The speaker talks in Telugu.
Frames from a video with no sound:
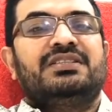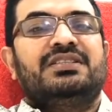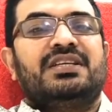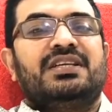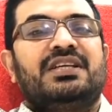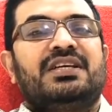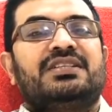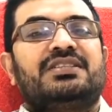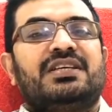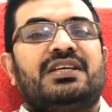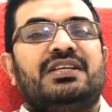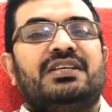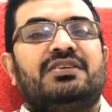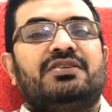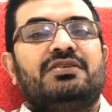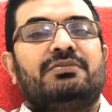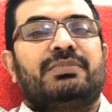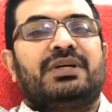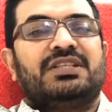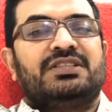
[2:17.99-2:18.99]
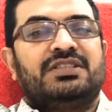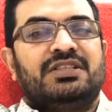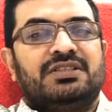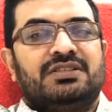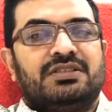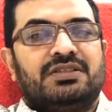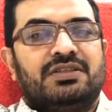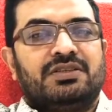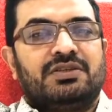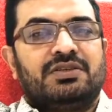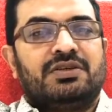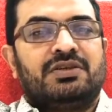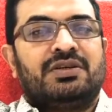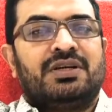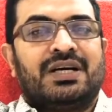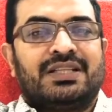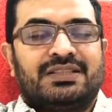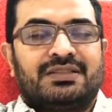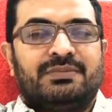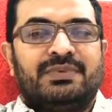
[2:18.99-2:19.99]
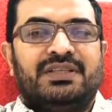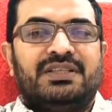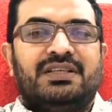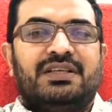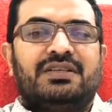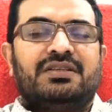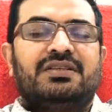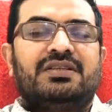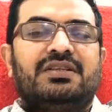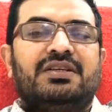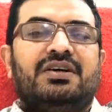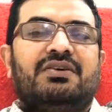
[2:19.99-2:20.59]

చైనా సైనికులు మన చేతుల్లో హతమయ్యారు